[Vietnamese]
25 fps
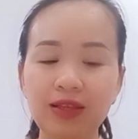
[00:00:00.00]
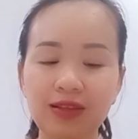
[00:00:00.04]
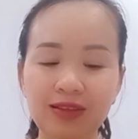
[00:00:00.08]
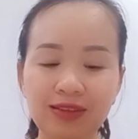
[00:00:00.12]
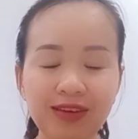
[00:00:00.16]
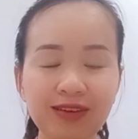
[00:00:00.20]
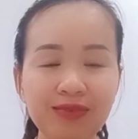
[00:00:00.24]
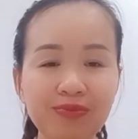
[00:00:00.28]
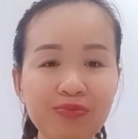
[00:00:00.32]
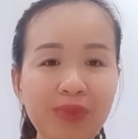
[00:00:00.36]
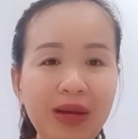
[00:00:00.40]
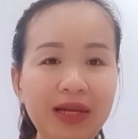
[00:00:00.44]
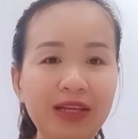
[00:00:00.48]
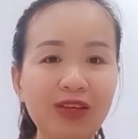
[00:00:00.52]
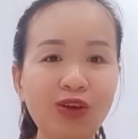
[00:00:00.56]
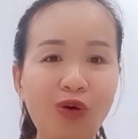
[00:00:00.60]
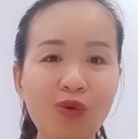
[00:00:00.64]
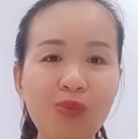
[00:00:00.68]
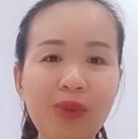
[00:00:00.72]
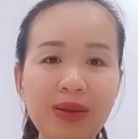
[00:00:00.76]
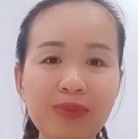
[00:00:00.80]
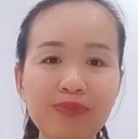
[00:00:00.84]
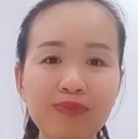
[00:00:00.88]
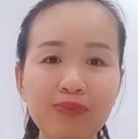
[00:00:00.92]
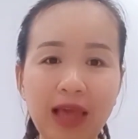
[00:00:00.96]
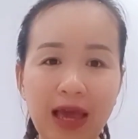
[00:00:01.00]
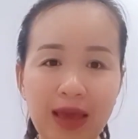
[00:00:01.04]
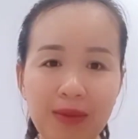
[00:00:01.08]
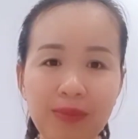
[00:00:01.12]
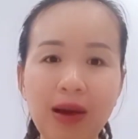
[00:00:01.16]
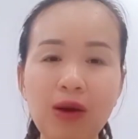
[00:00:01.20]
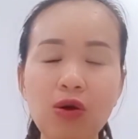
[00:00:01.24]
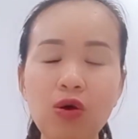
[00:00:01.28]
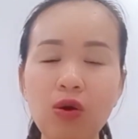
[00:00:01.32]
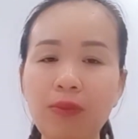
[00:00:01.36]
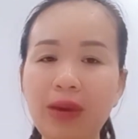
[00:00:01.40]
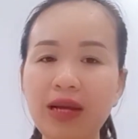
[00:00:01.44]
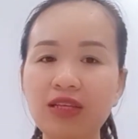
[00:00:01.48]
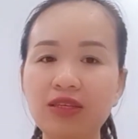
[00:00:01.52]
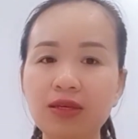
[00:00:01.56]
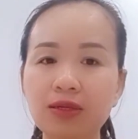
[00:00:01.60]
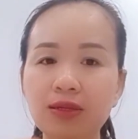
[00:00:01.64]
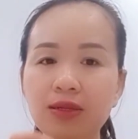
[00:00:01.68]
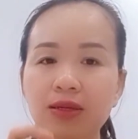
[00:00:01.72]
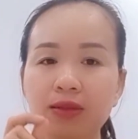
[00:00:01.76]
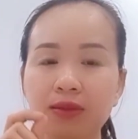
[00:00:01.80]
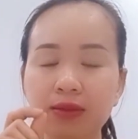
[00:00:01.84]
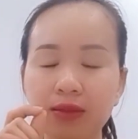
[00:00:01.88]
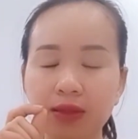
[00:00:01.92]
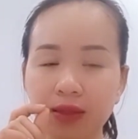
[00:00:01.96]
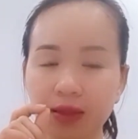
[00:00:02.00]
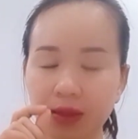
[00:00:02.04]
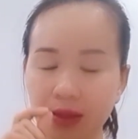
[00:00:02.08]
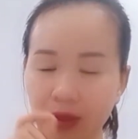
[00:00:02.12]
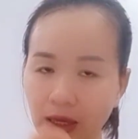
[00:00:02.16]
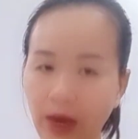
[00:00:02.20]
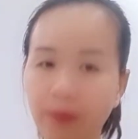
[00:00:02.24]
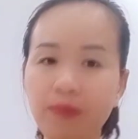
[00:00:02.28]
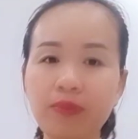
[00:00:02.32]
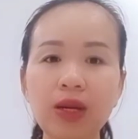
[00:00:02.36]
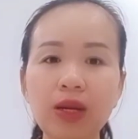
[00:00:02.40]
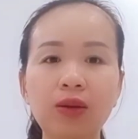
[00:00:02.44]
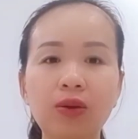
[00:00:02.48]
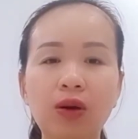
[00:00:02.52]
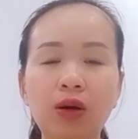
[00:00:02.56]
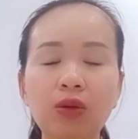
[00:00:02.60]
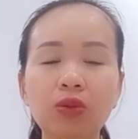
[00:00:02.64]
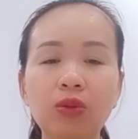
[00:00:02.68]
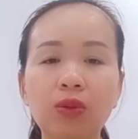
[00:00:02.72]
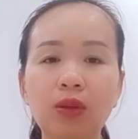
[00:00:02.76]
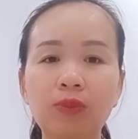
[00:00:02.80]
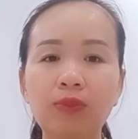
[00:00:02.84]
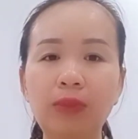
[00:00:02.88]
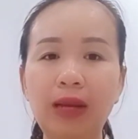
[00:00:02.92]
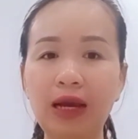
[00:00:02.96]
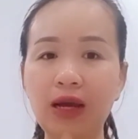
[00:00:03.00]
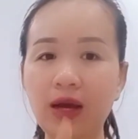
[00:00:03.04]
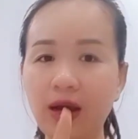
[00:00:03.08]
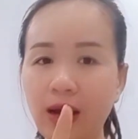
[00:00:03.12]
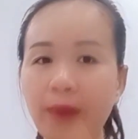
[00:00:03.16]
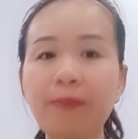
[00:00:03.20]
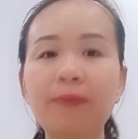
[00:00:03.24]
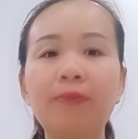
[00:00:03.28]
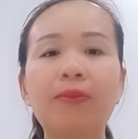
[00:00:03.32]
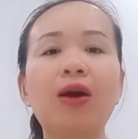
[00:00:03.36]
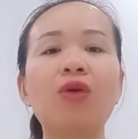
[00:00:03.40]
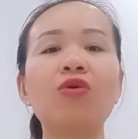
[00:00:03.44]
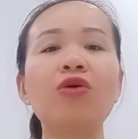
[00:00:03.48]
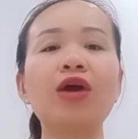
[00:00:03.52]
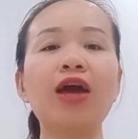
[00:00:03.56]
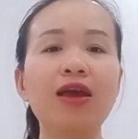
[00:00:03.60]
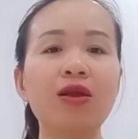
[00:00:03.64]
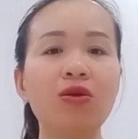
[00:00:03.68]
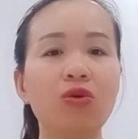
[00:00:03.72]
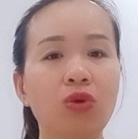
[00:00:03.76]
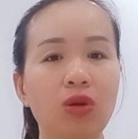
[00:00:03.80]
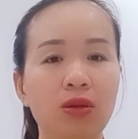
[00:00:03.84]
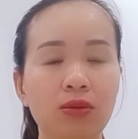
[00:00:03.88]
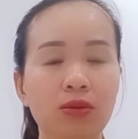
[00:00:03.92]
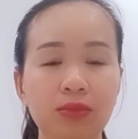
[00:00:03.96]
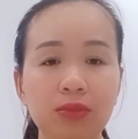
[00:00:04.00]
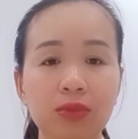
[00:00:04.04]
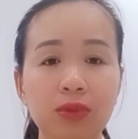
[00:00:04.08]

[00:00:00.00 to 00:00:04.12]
những mà chỗ mà chảy máu bạn chỉ cần chấm này đó là cầm máu ngay luôn